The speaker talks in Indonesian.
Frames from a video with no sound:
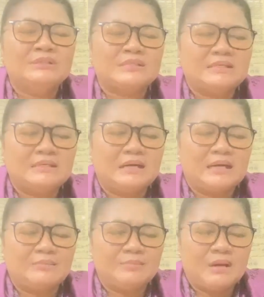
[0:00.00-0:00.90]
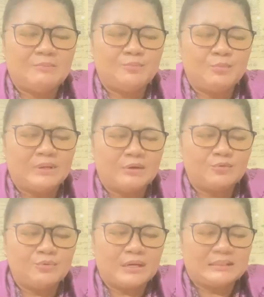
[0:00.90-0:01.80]
sehingga kami mampu
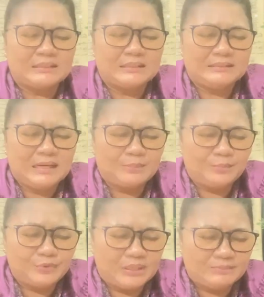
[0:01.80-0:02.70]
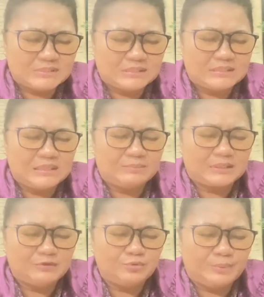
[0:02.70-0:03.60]
melakukan kehendak-Mu dalam setiap
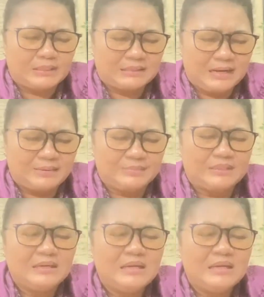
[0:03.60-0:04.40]
kehidupan kami.